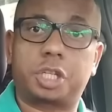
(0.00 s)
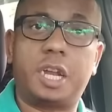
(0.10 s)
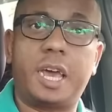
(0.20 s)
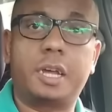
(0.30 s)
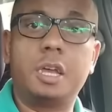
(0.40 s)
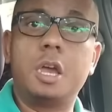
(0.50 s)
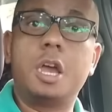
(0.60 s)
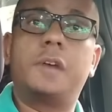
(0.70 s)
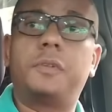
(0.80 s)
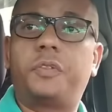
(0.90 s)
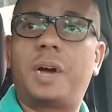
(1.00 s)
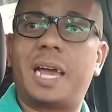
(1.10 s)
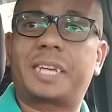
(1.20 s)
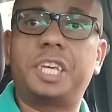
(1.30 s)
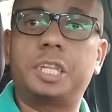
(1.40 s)
Galera, eu vou falar
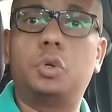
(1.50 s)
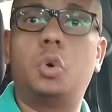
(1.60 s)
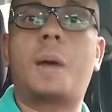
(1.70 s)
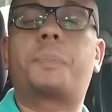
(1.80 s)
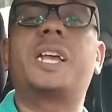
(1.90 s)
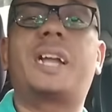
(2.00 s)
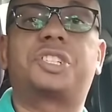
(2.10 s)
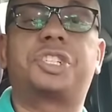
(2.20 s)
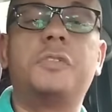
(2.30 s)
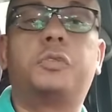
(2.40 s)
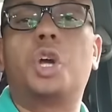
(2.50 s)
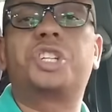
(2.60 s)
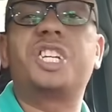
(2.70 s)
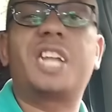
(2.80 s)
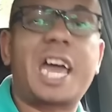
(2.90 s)
aqui do aplicativo
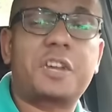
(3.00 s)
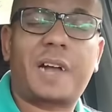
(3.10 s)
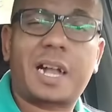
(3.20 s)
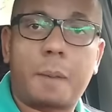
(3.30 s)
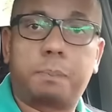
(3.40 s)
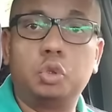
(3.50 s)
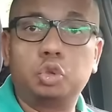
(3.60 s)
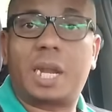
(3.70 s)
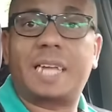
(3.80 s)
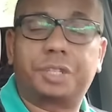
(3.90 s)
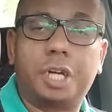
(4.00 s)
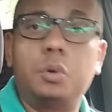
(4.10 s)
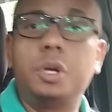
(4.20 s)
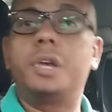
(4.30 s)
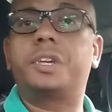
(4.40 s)
ordinário, vagabundo, ladrão,
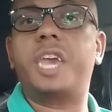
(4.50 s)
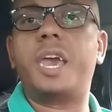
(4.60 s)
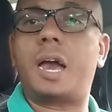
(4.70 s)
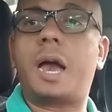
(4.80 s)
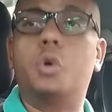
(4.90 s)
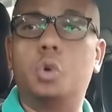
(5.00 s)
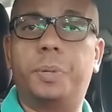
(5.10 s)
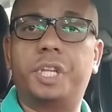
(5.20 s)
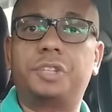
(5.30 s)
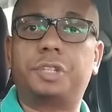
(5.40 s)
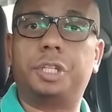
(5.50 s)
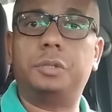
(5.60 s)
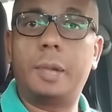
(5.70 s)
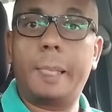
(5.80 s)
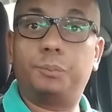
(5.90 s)
que é a Uber, entendeu?
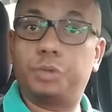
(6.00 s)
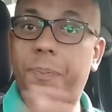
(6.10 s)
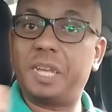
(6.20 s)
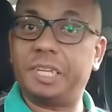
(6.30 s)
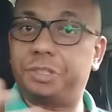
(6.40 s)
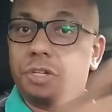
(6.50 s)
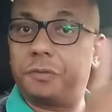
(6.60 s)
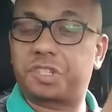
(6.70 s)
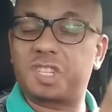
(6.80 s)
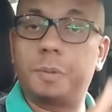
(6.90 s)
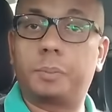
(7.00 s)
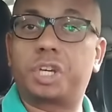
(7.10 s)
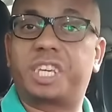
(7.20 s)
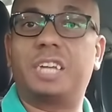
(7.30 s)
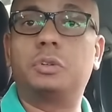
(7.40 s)
Independente de vocês me
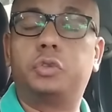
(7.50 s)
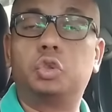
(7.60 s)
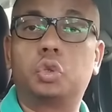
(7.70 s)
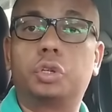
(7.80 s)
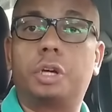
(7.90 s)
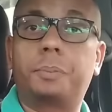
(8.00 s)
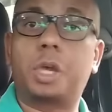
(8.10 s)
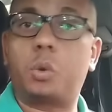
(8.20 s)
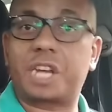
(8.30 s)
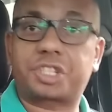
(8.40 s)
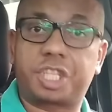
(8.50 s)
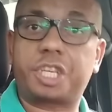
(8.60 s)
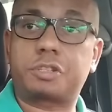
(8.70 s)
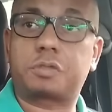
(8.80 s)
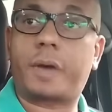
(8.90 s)
bloquear no futuro ou não, porque eu acho que
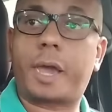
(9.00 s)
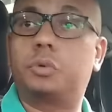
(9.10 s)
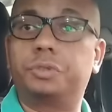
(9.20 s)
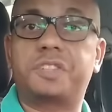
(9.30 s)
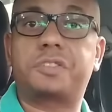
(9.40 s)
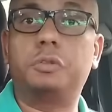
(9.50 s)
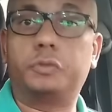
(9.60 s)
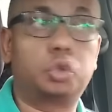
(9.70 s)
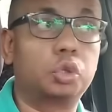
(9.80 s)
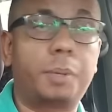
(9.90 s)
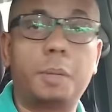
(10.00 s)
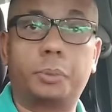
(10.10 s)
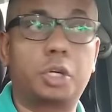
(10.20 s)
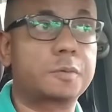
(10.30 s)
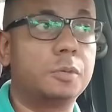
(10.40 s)
isso vai acontecer no futuro bem
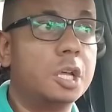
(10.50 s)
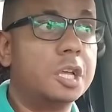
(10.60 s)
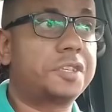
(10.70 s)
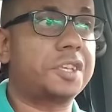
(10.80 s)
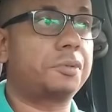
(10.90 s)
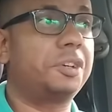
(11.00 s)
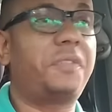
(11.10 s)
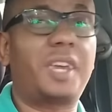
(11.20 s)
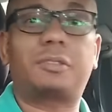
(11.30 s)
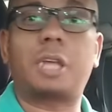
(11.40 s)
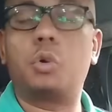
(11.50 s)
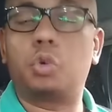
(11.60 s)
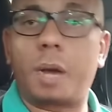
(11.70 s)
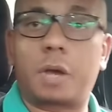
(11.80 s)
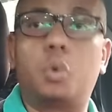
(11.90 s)
próximo, vocês vão inventar
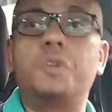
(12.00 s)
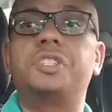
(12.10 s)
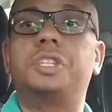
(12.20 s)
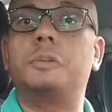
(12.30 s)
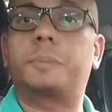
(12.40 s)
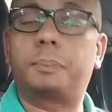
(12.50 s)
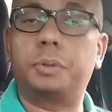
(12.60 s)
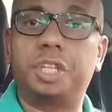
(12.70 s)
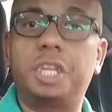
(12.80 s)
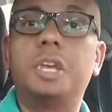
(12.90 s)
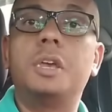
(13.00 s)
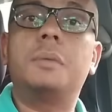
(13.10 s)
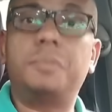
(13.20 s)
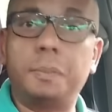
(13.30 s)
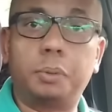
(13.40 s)
alguma coisa, entendeu? Pra poder
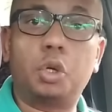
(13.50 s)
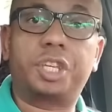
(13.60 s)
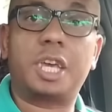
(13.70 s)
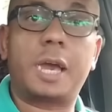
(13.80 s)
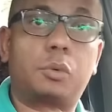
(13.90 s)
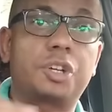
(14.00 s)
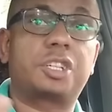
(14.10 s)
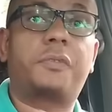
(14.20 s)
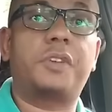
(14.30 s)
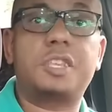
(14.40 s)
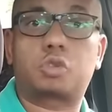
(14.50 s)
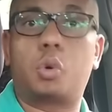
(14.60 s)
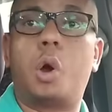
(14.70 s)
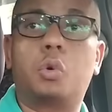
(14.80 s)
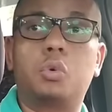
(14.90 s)
me bloquear, igual já fez com
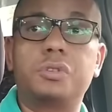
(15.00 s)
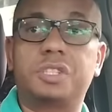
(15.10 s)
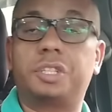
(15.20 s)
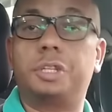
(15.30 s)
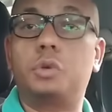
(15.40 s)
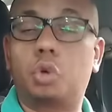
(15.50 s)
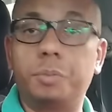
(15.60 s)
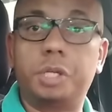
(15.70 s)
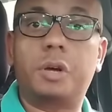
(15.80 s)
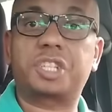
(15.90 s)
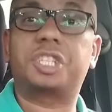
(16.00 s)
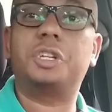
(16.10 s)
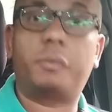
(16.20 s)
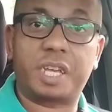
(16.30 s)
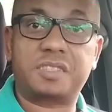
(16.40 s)
alguns, entendeu? E comigo eu acho que
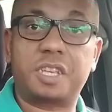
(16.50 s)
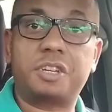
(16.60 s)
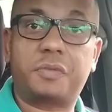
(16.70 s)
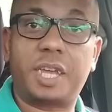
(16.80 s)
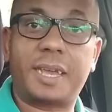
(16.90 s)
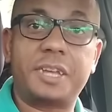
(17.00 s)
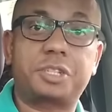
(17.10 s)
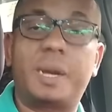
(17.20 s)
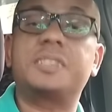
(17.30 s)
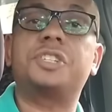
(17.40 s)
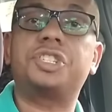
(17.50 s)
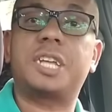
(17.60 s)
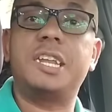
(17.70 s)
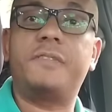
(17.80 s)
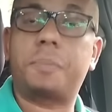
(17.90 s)
não vai ser diferente, mas a gente é
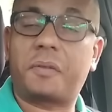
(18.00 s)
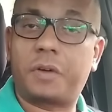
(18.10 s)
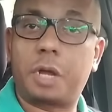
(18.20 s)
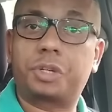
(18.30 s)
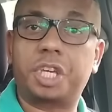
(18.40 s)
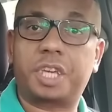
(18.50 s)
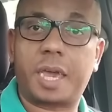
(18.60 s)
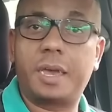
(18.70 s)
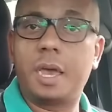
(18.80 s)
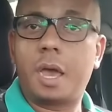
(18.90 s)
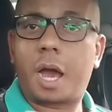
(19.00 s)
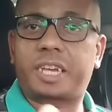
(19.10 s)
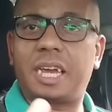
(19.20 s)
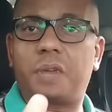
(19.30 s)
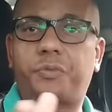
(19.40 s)
livre para falar o que quer.
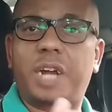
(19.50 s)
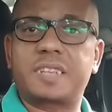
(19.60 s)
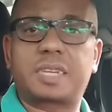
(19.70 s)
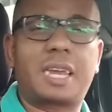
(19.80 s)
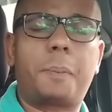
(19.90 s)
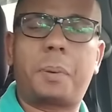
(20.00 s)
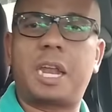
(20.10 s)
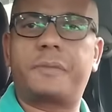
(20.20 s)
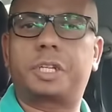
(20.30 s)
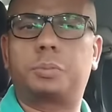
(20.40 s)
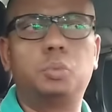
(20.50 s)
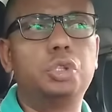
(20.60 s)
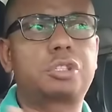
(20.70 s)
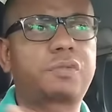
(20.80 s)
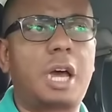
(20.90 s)
Aquela frase, aquela palavra que
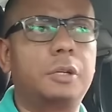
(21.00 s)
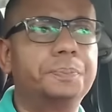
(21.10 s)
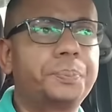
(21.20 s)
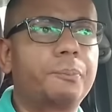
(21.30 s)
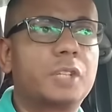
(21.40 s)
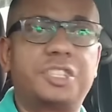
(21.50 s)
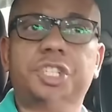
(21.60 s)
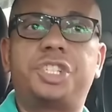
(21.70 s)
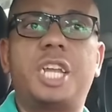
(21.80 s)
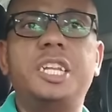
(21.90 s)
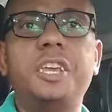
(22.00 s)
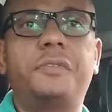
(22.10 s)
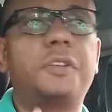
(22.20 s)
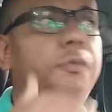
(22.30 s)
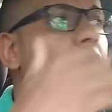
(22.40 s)
muitos falam, a gente é
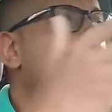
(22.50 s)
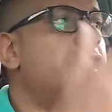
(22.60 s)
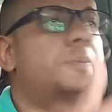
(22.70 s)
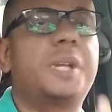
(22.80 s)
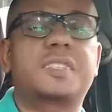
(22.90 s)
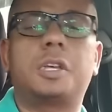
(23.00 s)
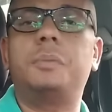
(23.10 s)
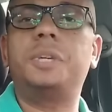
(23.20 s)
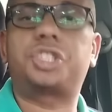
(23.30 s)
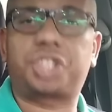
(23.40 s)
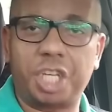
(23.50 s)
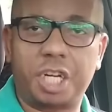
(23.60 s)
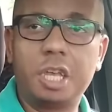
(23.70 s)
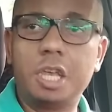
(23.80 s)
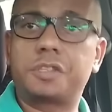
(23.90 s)
livre, força de expressão, mentira.
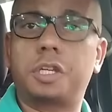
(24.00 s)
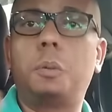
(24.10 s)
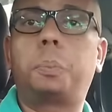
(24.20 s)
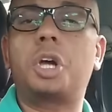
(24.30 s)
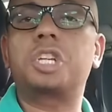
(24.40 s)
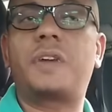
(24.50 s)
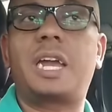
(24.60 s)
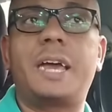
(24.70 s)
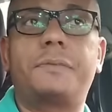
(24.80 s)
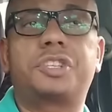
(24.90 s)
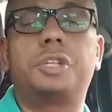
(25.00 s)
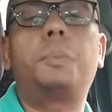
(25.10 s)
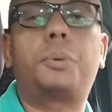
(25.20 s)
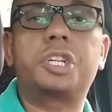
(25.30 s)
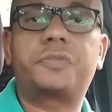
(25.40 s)
Você não pode falar, você não
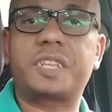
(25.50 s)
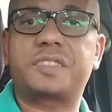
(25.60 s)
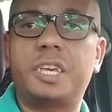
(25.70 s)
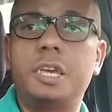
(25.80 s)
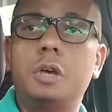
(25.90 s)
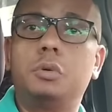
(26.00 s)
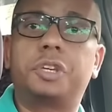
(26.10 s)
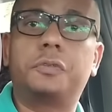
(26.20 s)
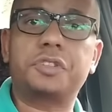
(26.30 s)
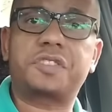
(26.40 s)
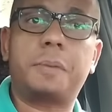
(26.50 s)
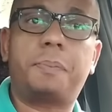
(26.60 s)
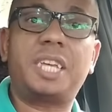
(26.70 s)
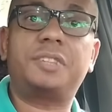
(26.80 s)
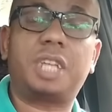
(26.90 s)
pode fazer o que você
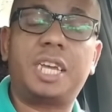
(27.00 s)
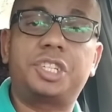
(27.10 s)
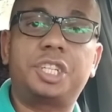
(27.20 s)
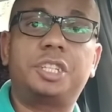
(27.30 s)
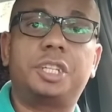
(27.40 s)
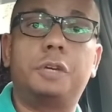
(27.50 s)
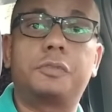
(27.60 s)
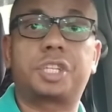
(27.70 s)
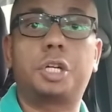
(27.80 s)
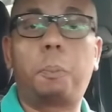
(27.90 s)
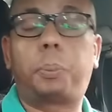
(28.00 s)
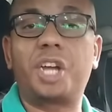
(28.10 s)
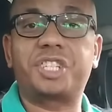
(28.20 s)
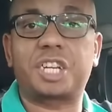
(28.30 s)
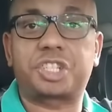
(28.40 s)
bem entende, entendeu? Você não
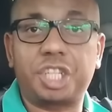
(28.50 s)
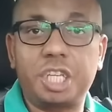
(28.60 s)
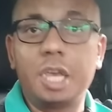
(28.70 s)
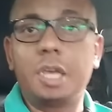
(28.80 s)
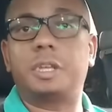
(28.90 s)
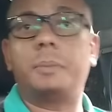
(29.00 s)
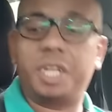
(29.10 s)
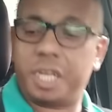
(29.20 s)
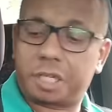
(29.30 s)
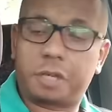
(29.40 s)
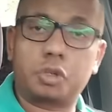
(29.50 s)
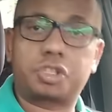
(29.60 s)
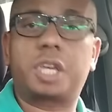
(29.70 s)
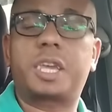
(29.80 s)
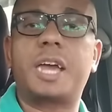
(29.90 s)
pode agir da maneira que
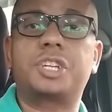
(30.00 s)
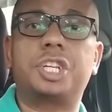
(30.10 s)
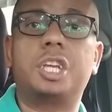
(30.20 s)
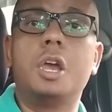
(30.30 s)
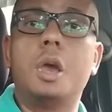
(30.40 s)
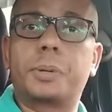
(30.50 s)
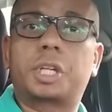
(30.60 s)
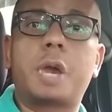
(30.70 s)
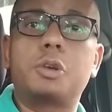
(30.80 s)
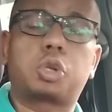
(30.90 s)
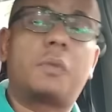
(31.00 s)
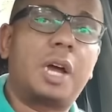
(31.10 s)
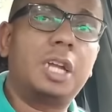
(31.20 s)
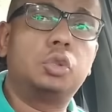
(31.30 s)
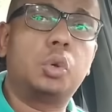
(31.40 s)
você quer agir. Por que eu estou
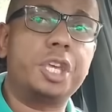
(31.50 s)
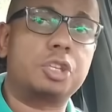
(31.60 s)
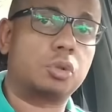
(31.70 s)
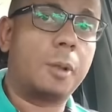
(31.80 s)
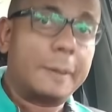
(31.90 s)
falando isso?